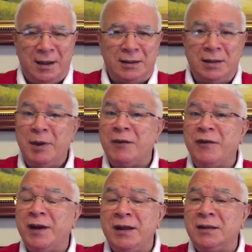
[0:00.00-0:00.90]
el tema
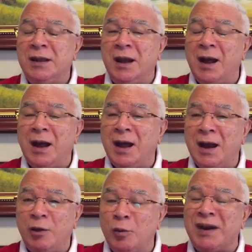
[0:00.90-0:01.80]
referente a,
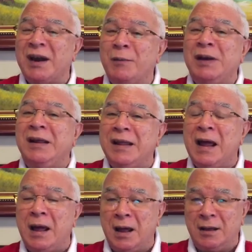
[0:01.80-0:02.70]
la
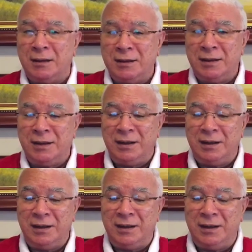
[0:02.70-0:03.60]
gobernabilidad
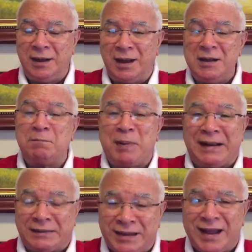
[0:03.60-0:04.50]
y a
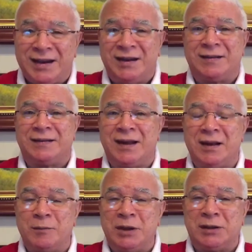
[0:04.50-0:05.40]
impactar
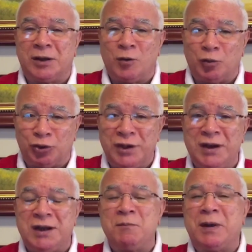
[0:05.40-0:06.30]
necesariamente como
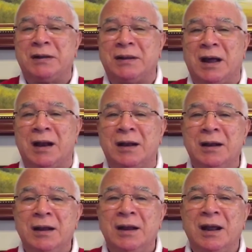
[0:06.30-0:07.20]
tiene que impactar
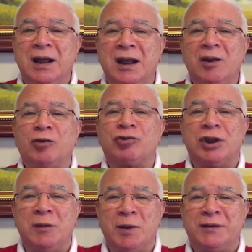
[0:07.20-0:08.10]
en los
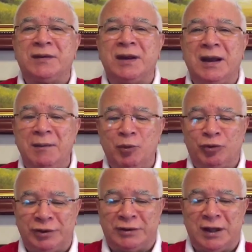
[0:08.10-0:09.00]
temas que hemos
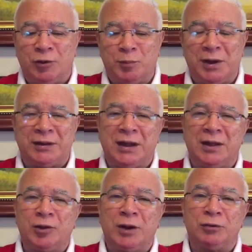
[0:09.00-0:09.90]
estado
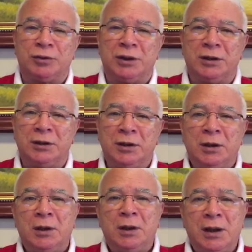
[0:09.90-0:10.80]
planteándoles a ustedes.
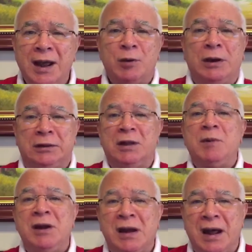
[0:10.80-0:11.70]
Claro, el
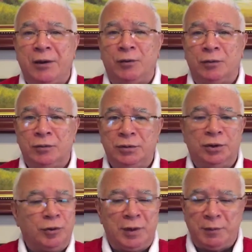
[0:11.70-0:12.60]
tema es largo, y
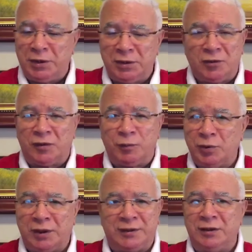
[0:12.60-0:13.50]
obviamente no se
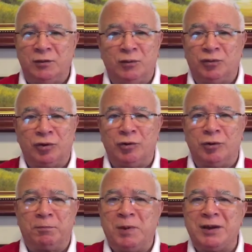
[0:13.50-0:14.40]
puede hacer en un
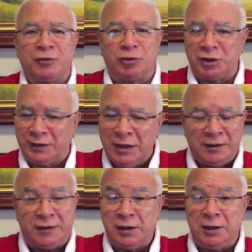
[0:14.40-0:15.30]
solo espacio. Entonces,
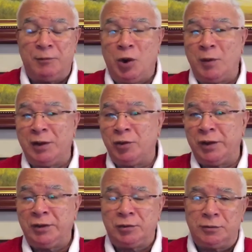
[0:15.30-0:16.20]
seguiremos hablando de
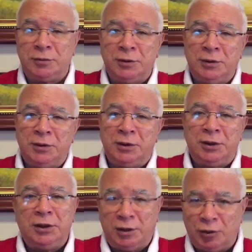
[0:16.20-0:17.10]
esto
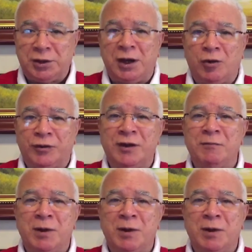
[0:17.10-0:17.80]
y de otras cosas